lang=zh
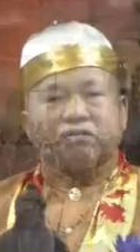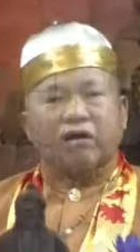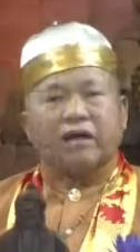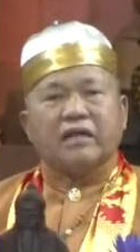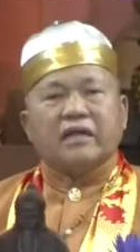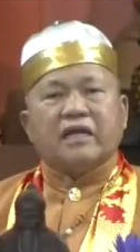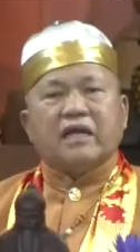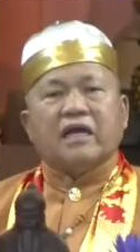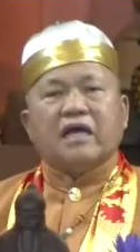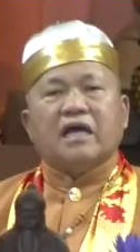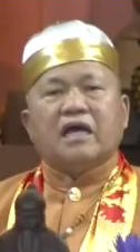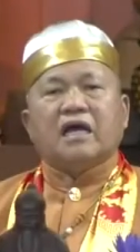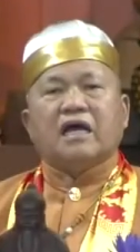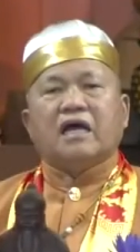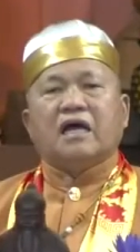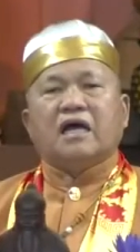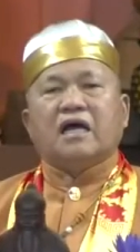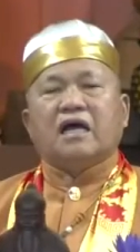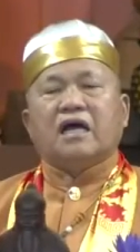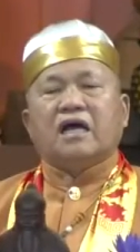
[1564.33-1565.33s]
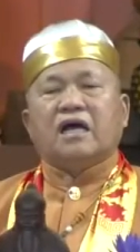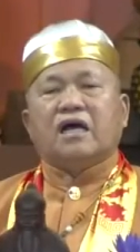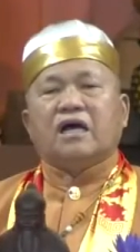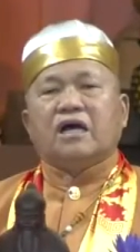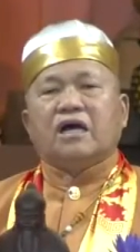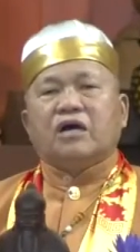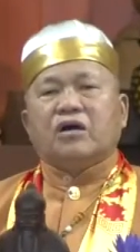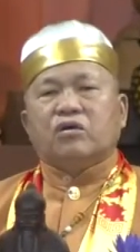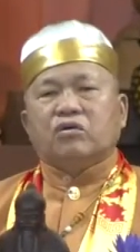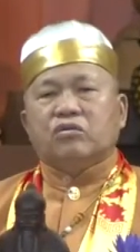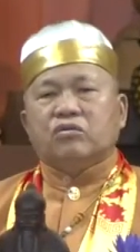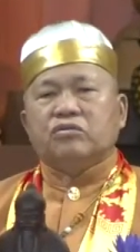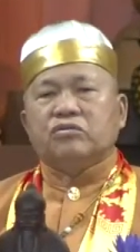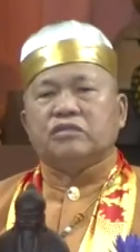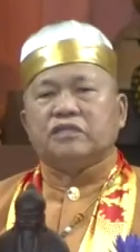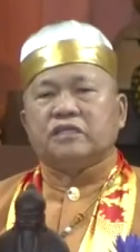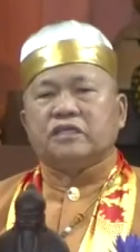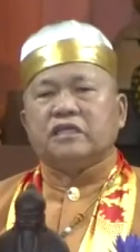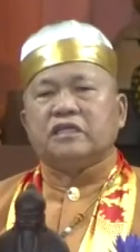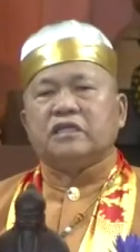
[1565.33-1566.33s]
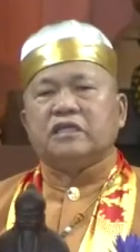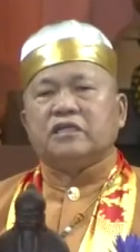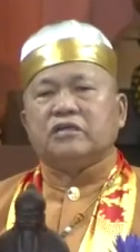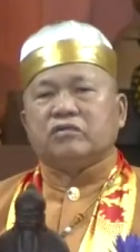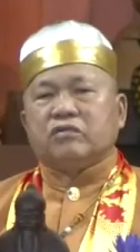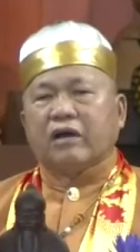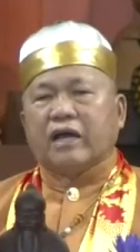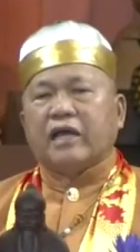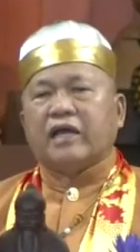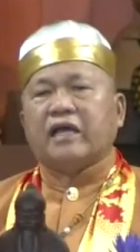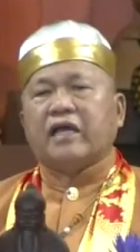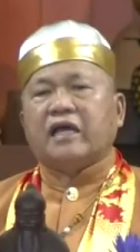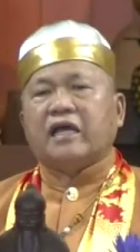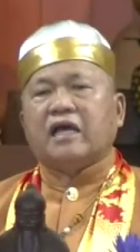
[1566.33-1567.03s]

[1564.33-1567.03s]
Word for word: 饭、呼吸以外，